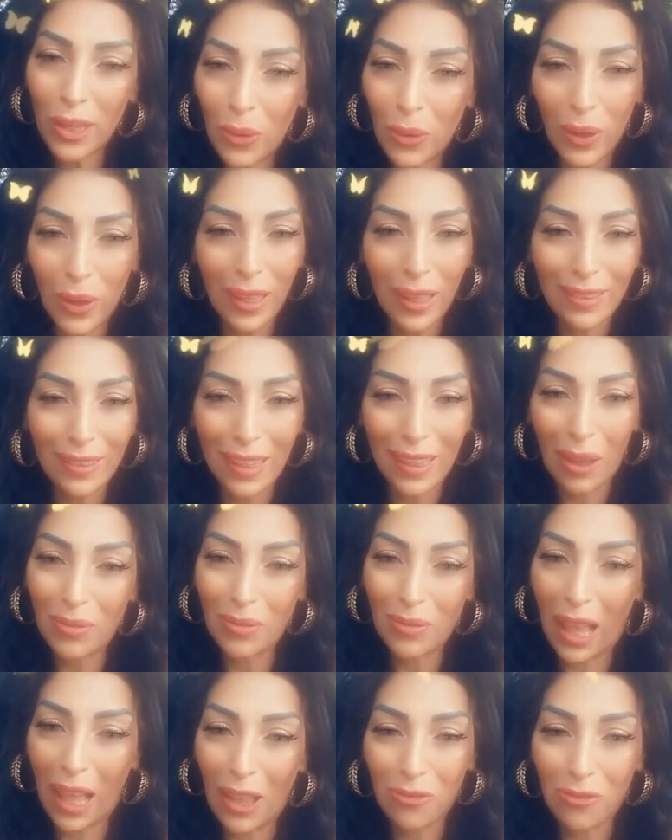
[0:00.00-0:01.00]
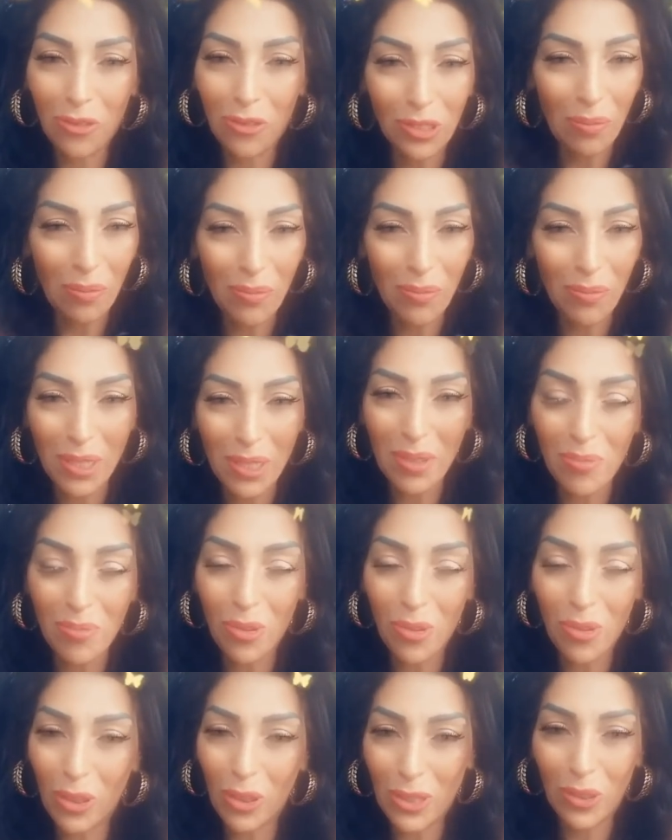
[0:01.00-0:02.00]
حتى كما تعرفوا تم تم يبغوا
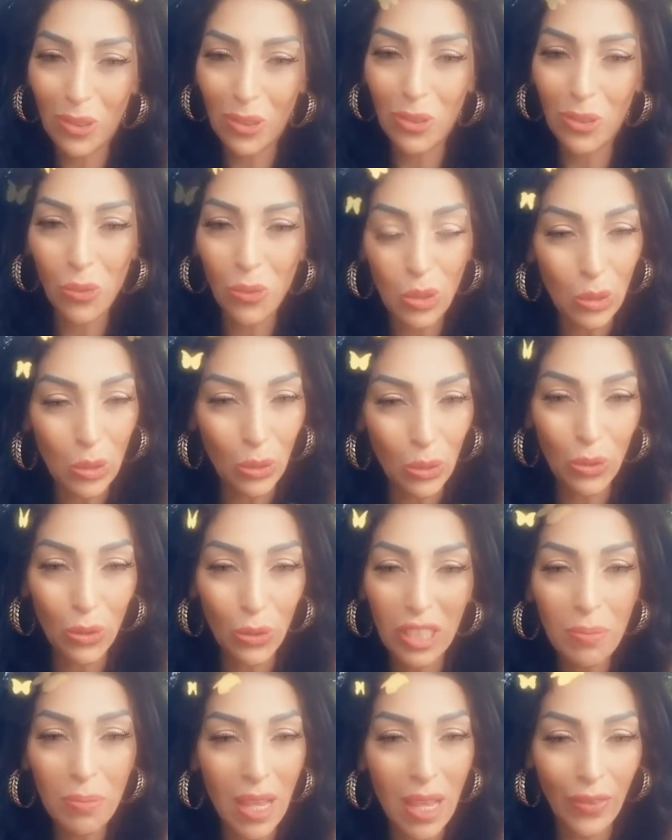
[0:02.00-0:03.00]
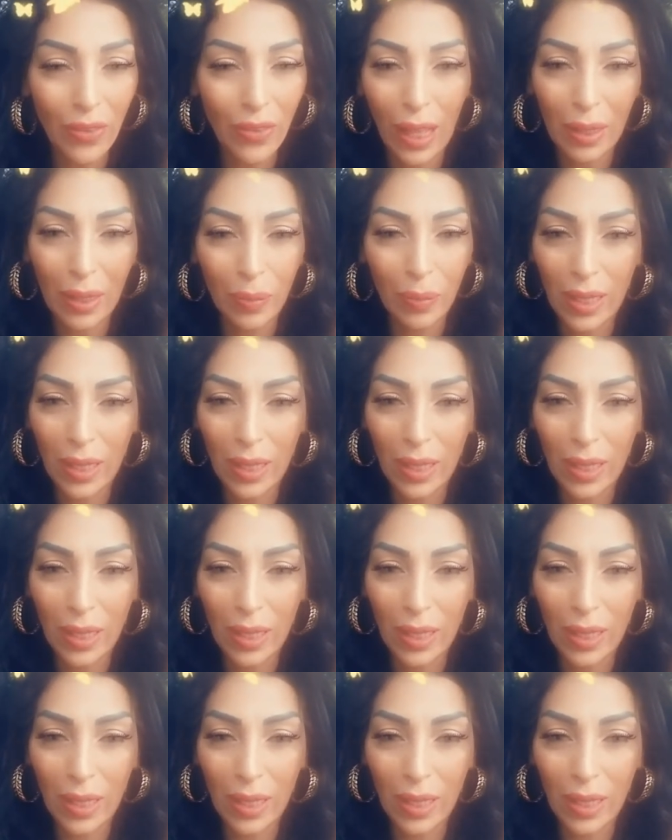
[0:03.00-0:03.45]
يلصقوا يولدوا كما حنا العربيات